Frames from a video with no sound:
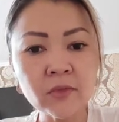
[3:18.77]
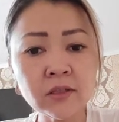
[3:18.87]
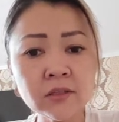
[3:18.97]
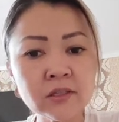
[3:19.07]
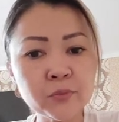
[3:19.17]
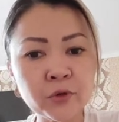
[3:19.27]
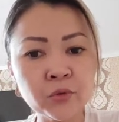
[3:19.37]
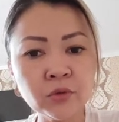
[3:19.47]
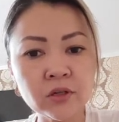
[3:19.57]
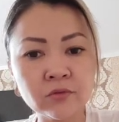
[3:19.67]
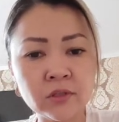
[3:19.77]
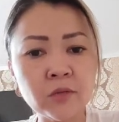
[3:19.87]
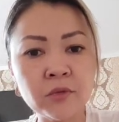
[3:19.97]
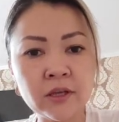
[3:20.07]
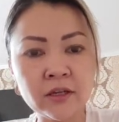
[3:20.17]
Для нас прогулка, вот
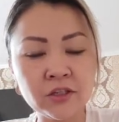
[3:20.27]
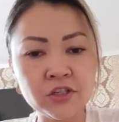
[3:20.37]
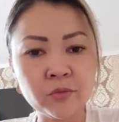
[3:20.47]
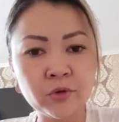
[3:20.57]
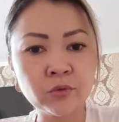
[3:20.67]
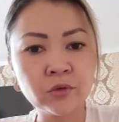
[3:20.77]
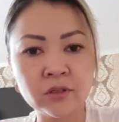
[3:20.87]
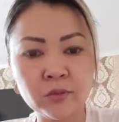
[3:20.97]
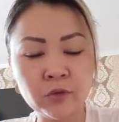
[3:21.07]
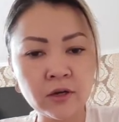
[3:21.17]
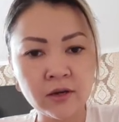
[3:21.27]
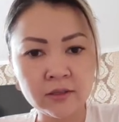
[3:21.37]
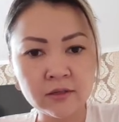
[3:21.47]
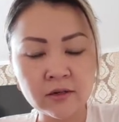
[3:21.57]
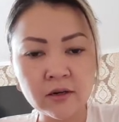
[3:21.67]
для меня лично прогулка, это была
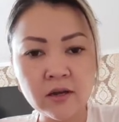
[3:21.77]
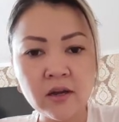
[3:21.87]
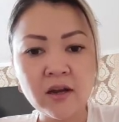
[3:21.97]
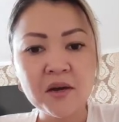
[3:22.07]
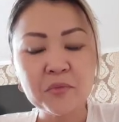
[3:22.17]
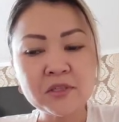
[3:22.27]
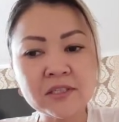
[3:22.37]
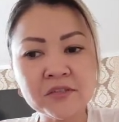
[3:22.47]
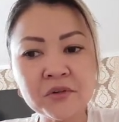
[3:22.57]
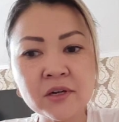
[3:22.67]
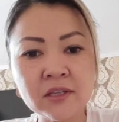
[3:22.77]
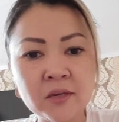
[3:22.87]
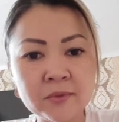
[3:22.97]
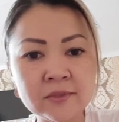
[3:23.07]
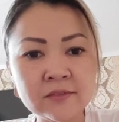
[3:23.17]
каторга. После того, когда
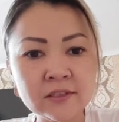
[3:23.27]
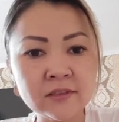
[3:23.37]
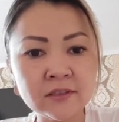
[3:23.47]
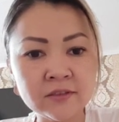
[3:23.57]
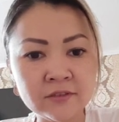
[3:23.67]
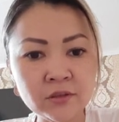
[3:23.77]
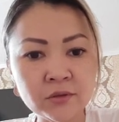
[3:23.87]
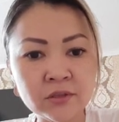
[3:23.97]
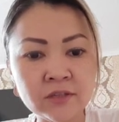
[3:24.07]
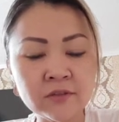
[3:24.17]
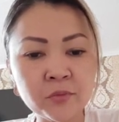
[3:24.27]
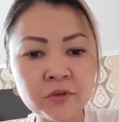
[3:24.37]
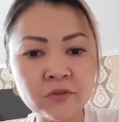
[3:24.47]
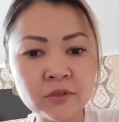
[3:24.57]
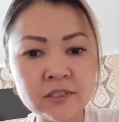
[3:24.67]
я позвонила Давиду, и Давид
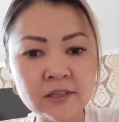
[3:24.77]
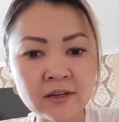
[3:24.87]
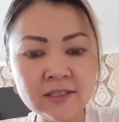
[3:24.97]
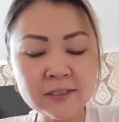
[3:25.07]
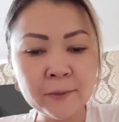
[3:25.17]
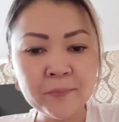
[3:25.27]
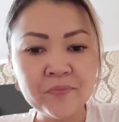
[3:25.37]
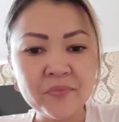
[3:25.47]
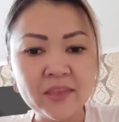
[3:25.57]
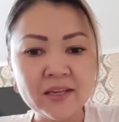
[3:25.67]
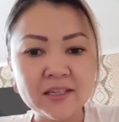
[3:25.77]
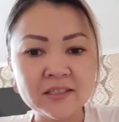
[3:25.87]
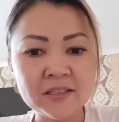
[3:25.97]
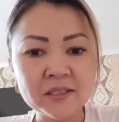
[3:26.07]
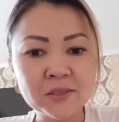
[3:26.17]
провел сеанс,
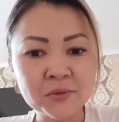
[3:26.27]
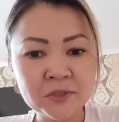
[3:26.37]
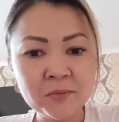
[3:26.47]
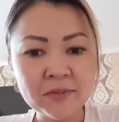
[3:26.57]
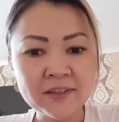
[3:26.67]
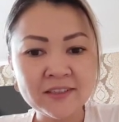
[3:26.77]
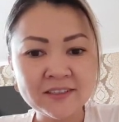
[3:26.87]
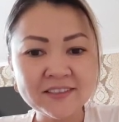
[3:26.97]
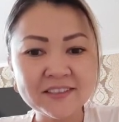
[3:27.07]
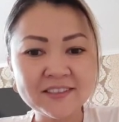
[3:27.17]
с улыбкой, да,